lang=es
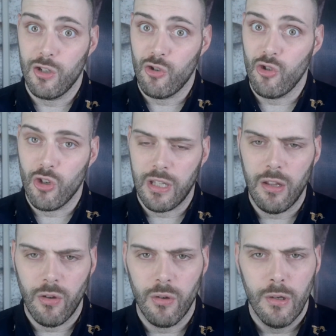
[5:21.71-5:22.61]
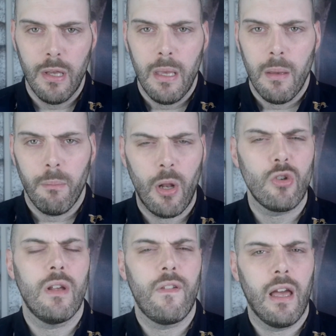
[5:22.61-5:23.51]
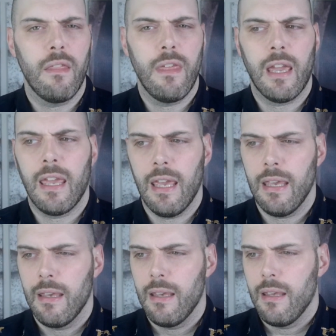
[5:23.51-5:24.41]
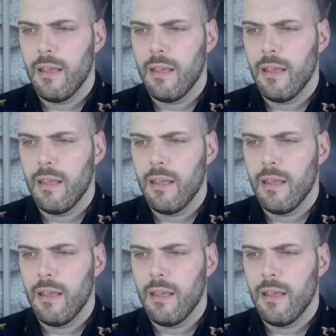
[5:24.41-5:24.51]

no tanto, pero es una fragancia que